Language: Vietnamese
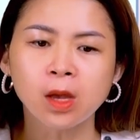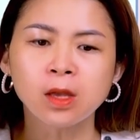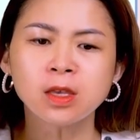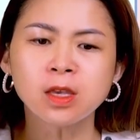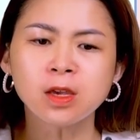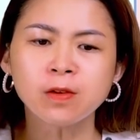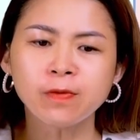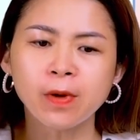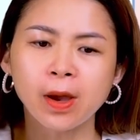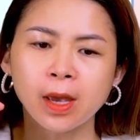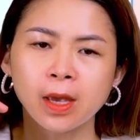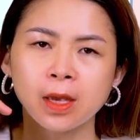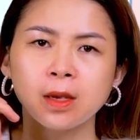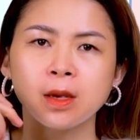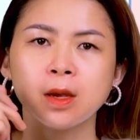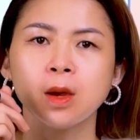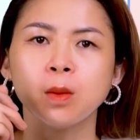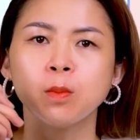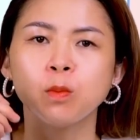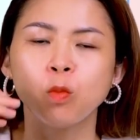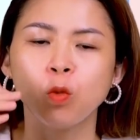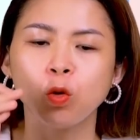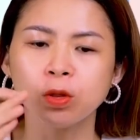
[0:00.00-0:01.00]
Như vậy,
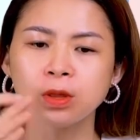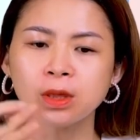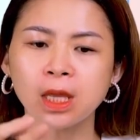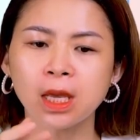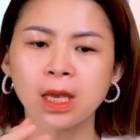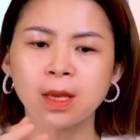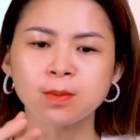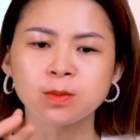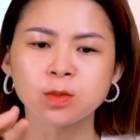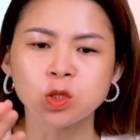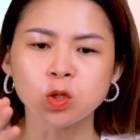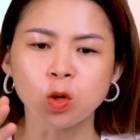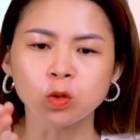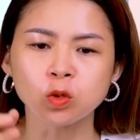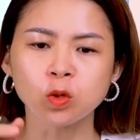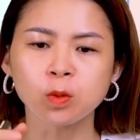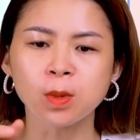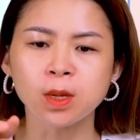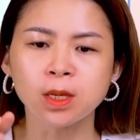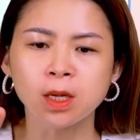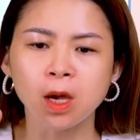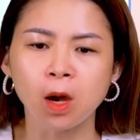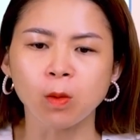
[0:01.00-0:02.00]
muốn tìm số
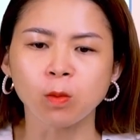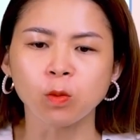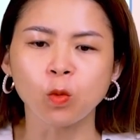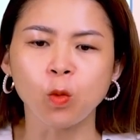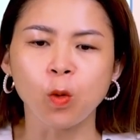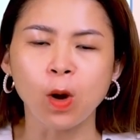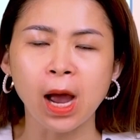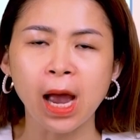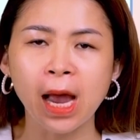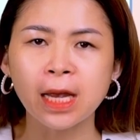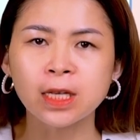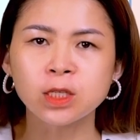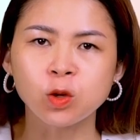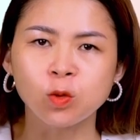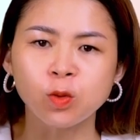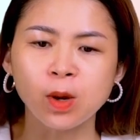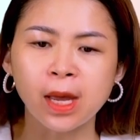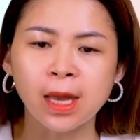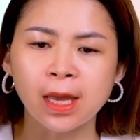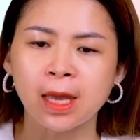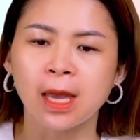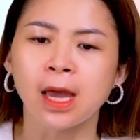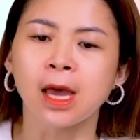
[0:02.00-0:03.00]
trung bình cộng của hai số
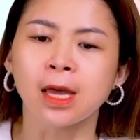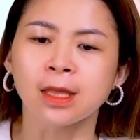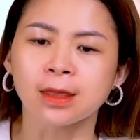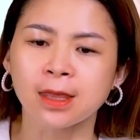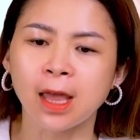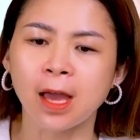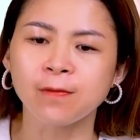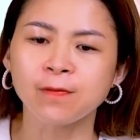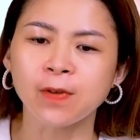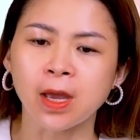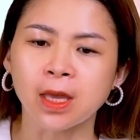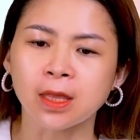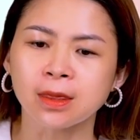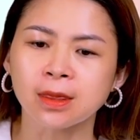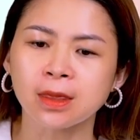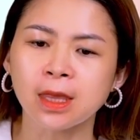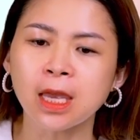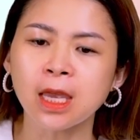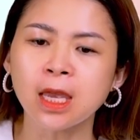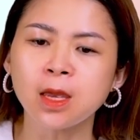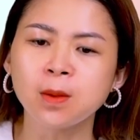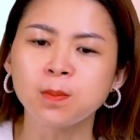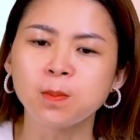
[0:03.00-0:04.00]
này, ta phải
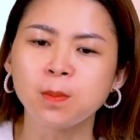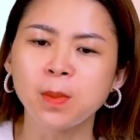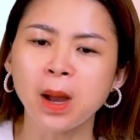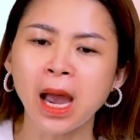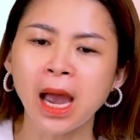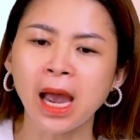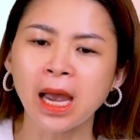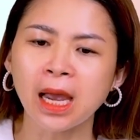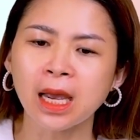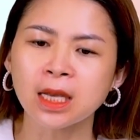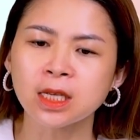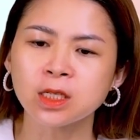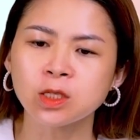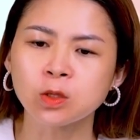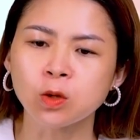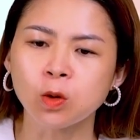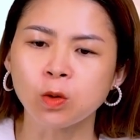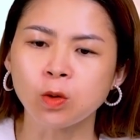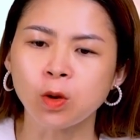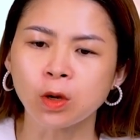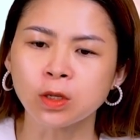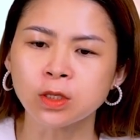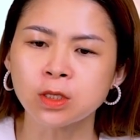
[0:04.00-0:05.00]
tìm hai
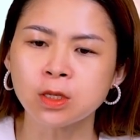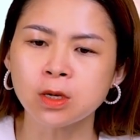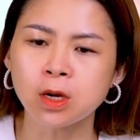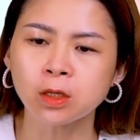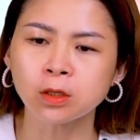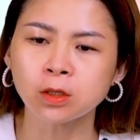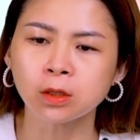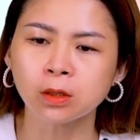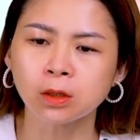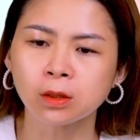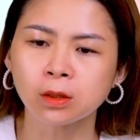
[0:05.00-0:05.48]
số đó trước.